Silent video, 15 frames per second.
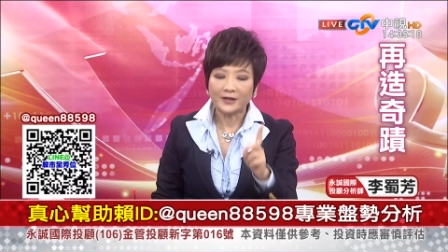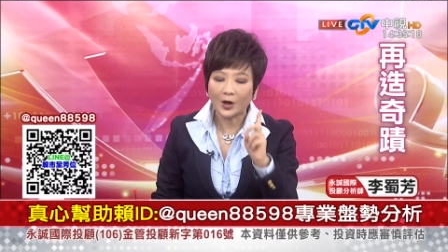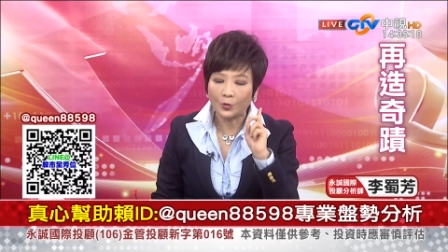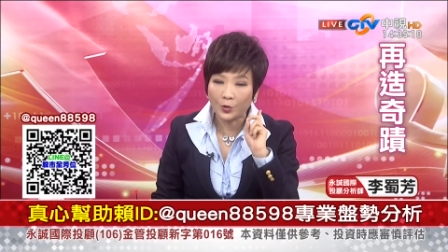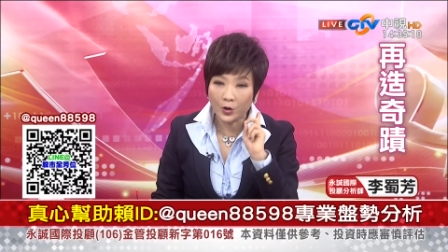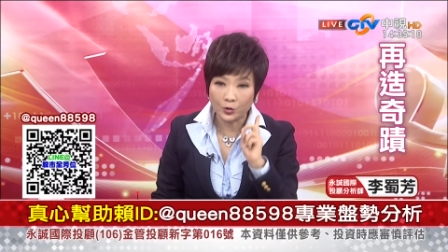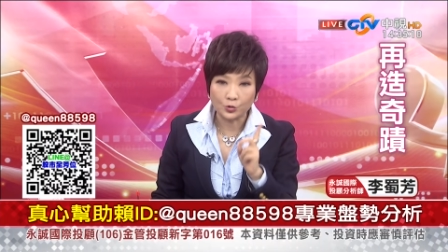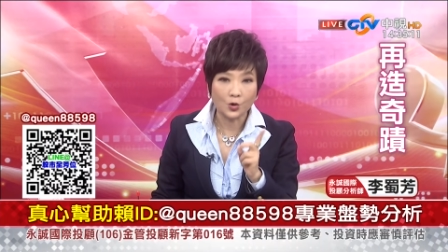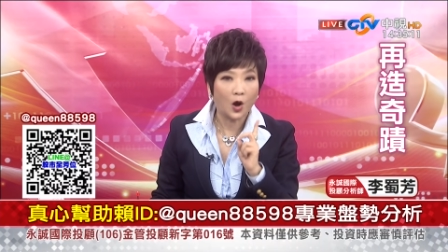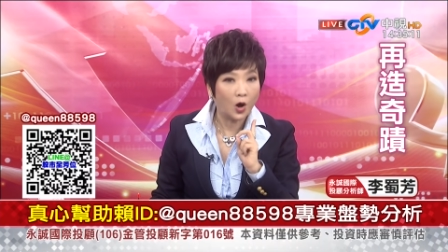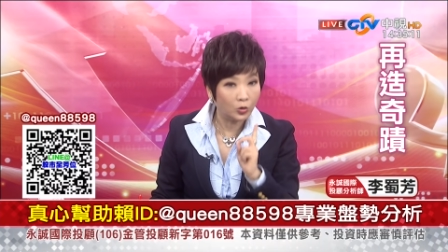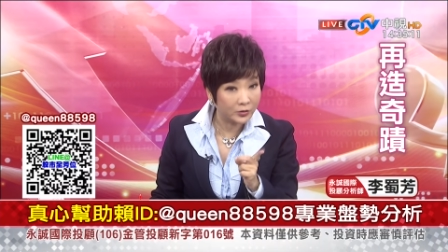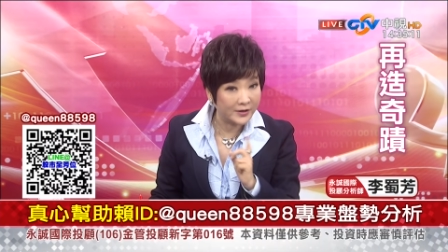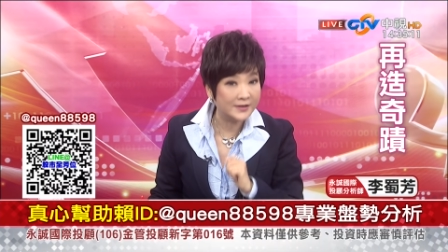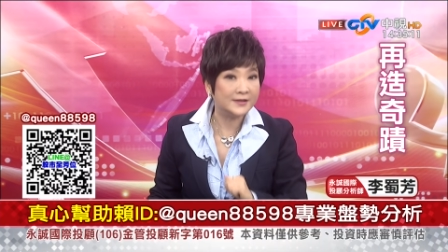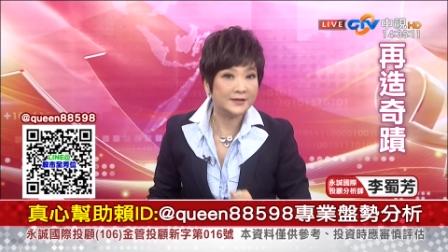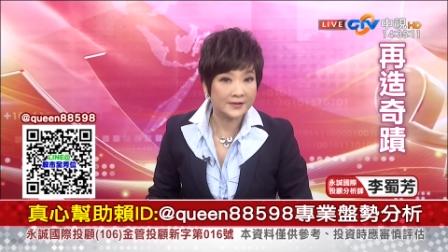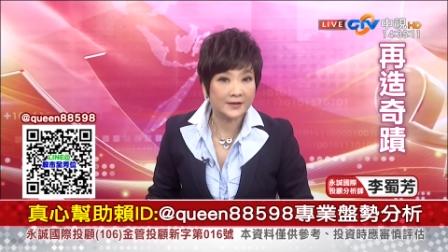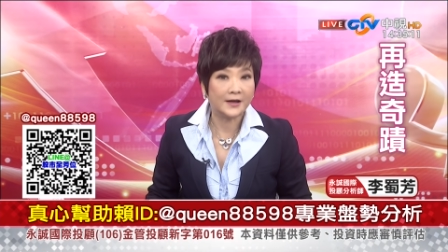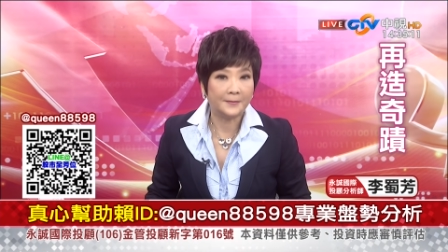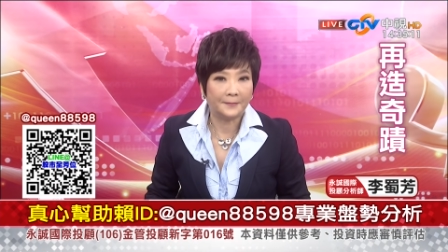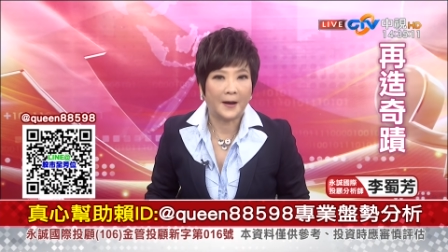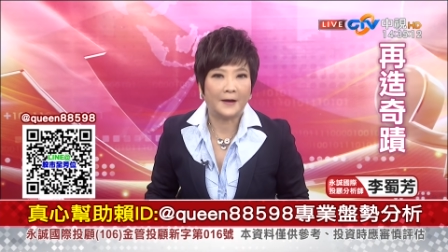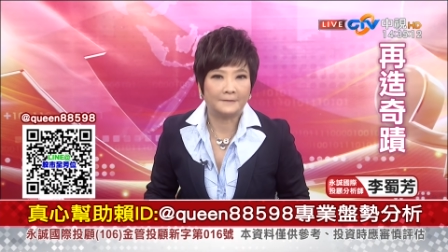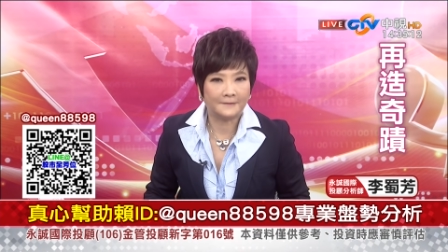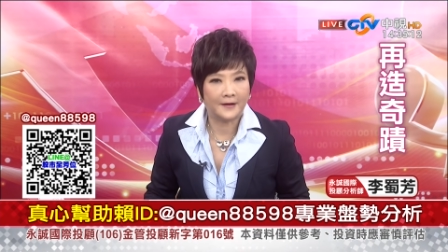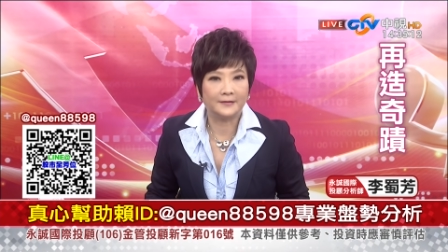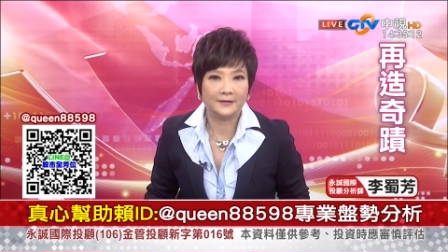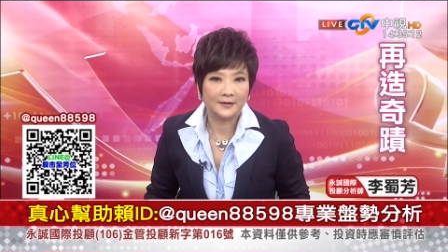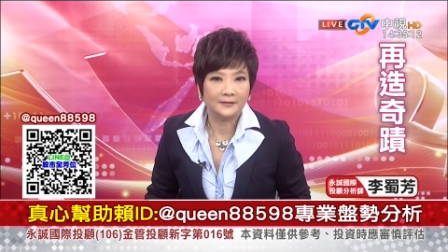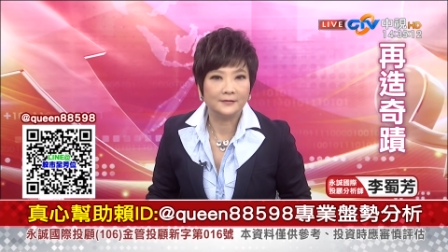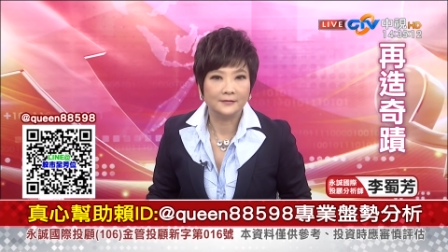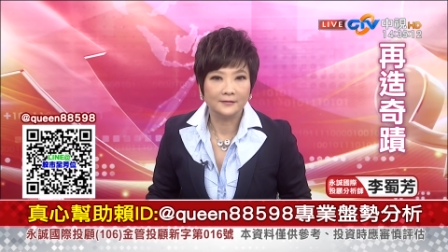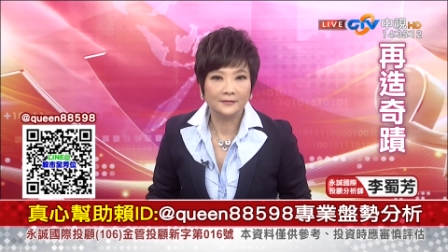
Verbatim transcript: 那我有说 OTC 是更麻烦的。